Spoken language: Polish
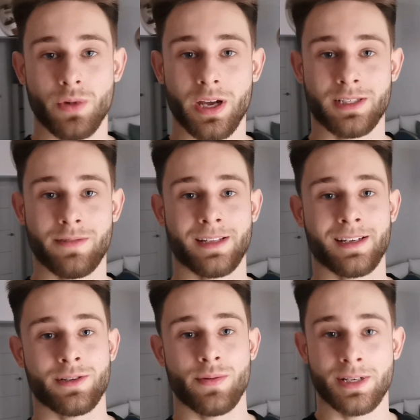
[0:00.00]
Moja
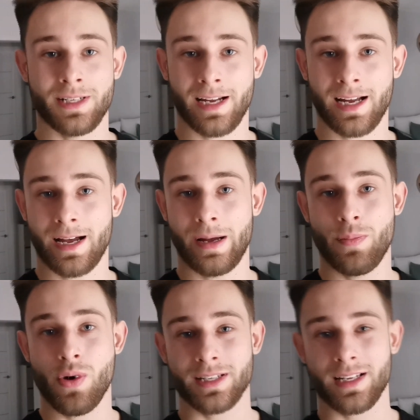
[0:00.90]
sylwetka zrobiła się
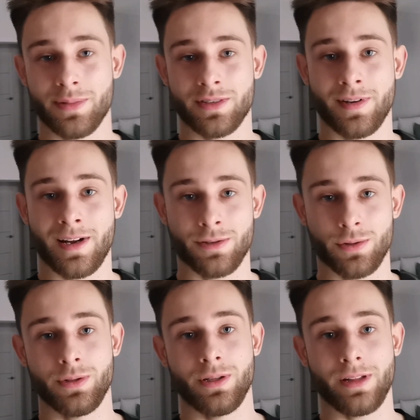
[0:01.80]
taka płaska, bez
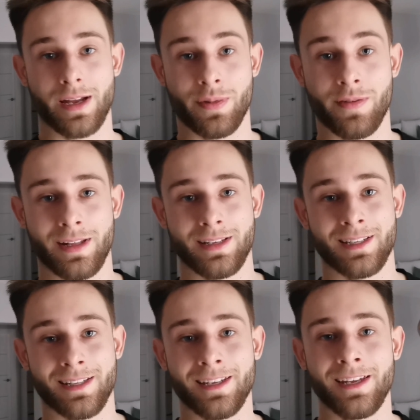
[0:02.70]
wyrazu. No tak bywa
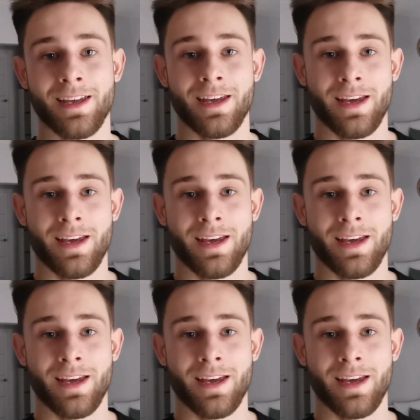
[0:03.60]
niestety.